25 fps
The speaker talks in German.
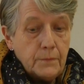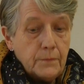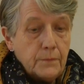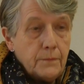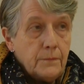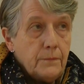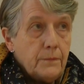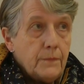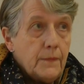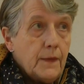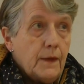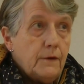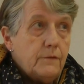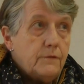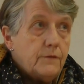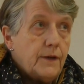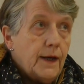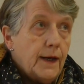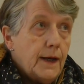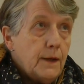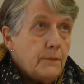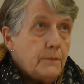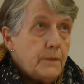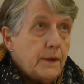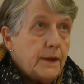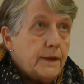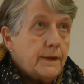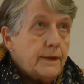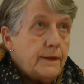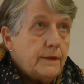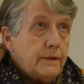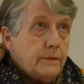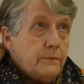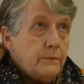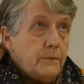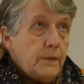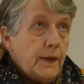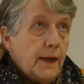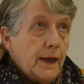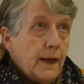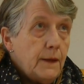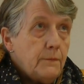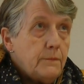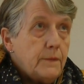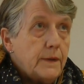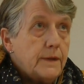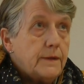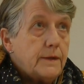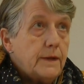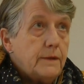Mm, wir haben in diesem Jahr
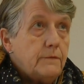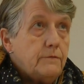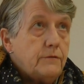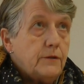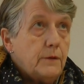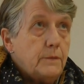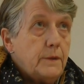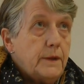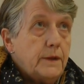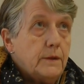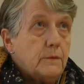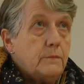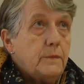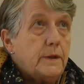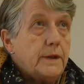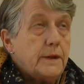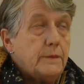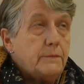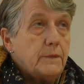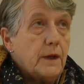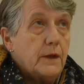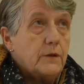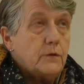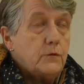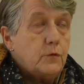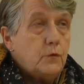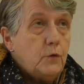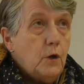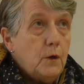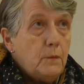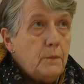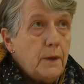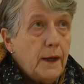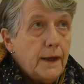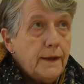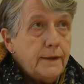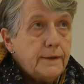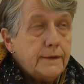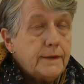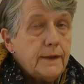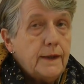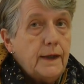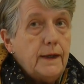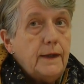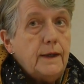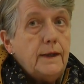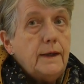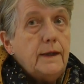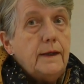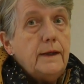mit, in Verbindung mit dem Naturbad
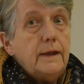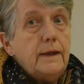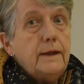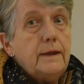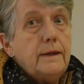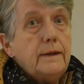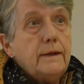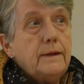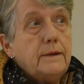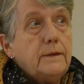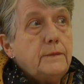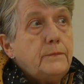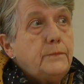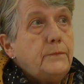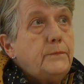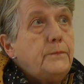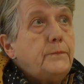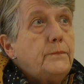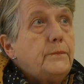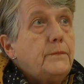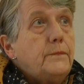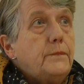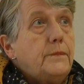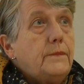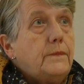ähm,